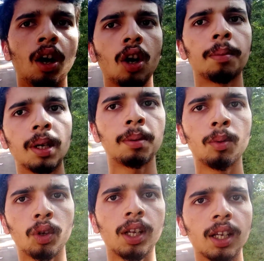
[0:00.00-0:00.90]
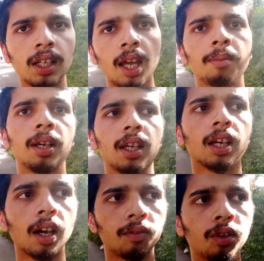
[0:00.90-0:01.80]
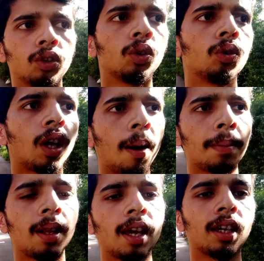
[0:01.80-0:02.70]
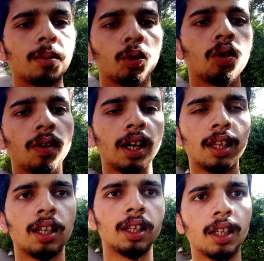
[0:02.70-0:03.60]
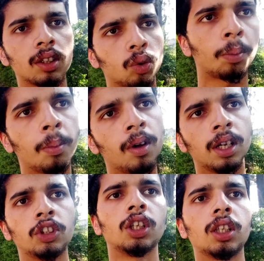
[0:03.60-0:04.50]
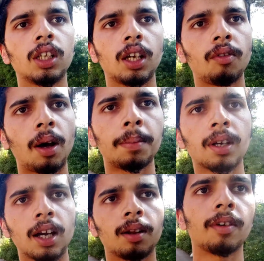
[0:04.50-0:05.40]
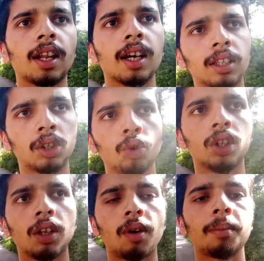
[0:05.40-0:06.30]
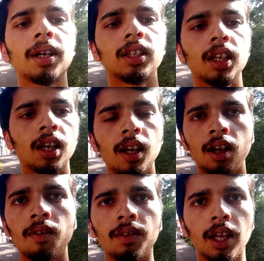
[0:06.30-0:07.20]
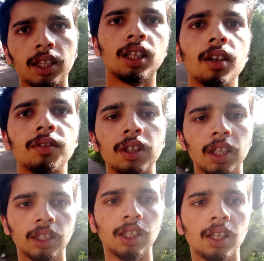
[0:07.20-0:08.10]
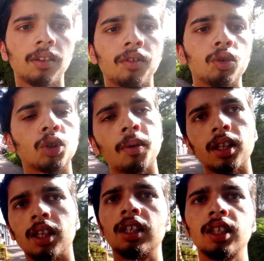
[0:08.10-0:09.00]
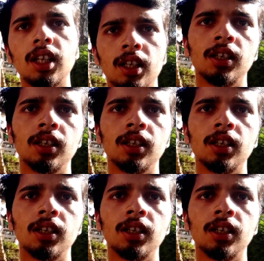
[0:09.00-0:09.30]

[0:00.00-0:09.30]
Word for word: और अभी ये भी बोल रहे हैं कि टाइम लगेगा काफ़ी तो यहाँ पे रह के भी कोई फ़ायदा नहीं है तो चलते हैं वहाँ पे खाना वगैरह खाते हैं थोड़ी देर वहाँ बैठते हैं फिर आते हैं फिर देखते हैं फिर उसके बाद निकलते